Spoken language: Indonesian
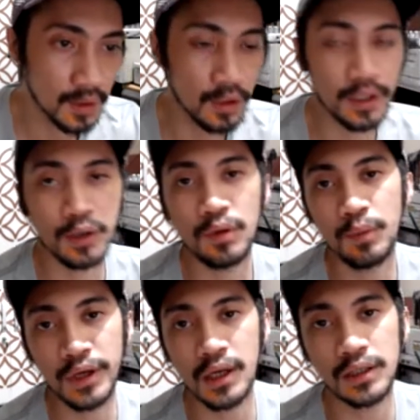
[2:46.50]
Oh ya, gue
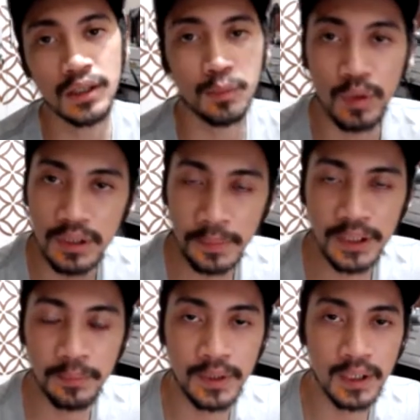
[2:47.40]
mau ngingetin buat
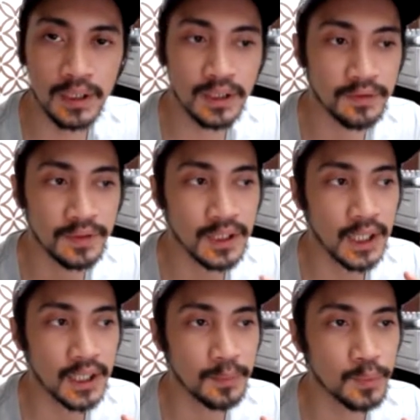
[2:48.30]
teman-teman, even
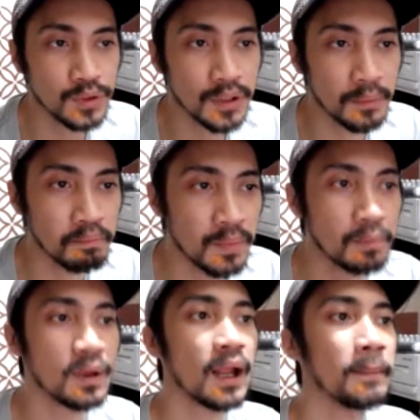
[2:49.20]
kalian punya
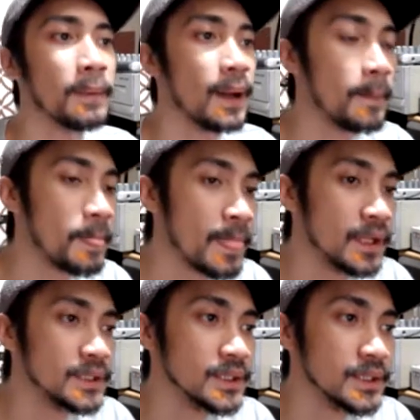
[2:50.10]
beberapa
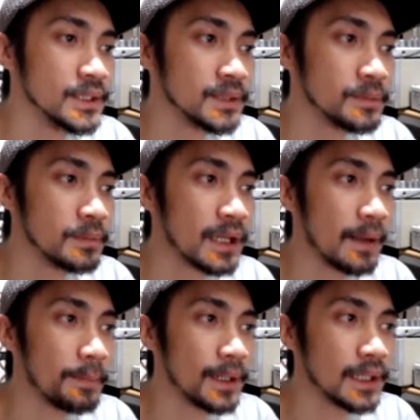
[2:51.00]

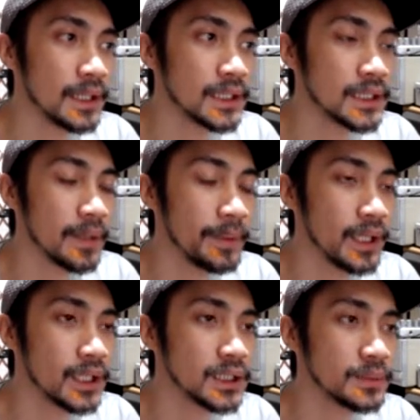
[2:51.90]
beberapa apa
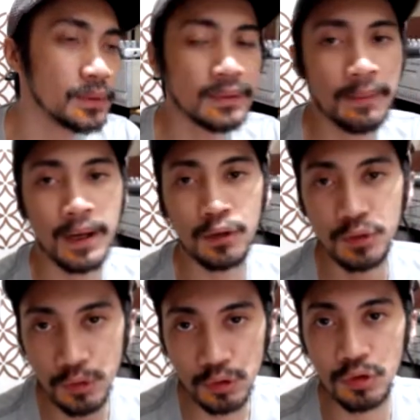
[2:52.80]
ya beberapa akun
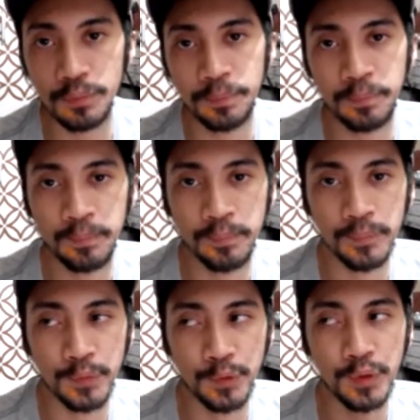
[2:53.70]
YouTube
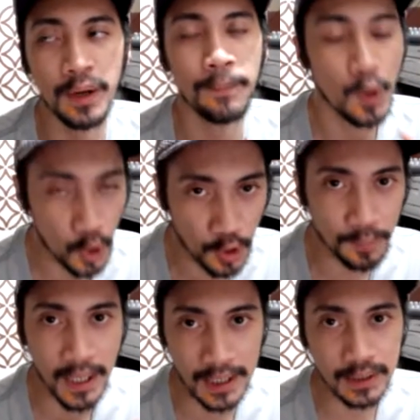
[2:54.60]
gua mohon
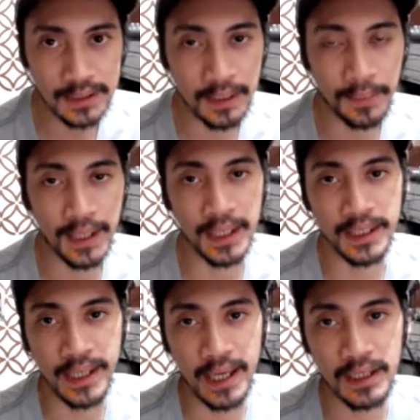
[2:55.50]
banget sama
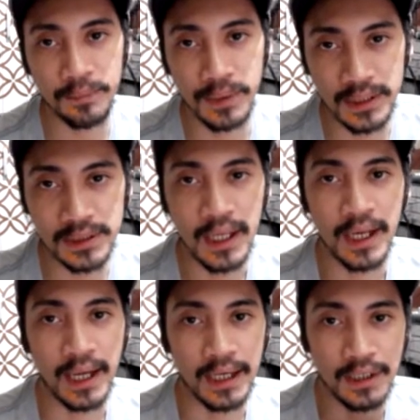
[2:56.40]
kalian please
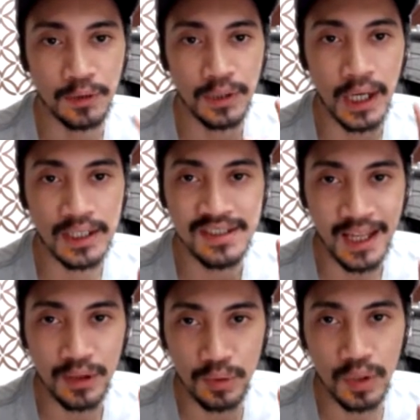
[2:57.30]
kalian gunakan
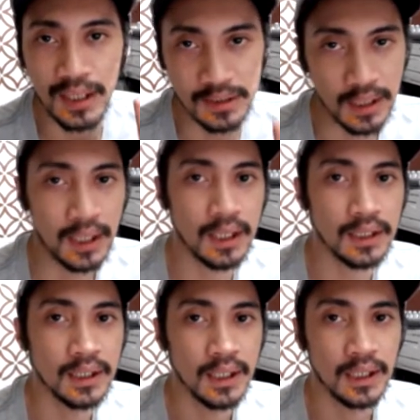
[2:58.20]
satu aja
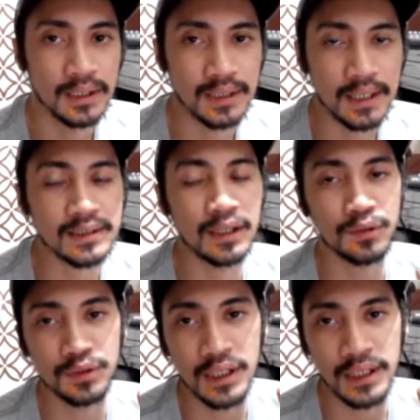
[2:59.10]
salah
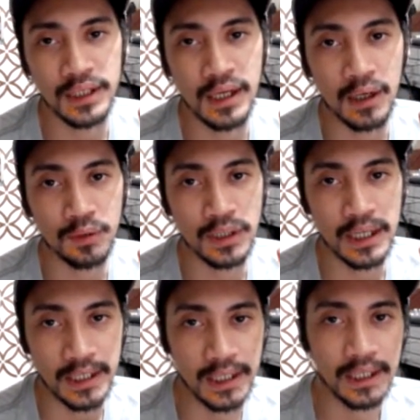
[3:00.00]
satu dari akun
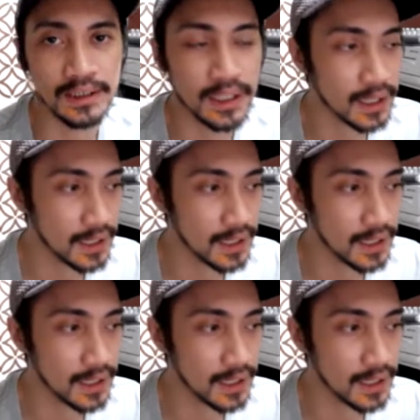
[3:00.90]
kalian aja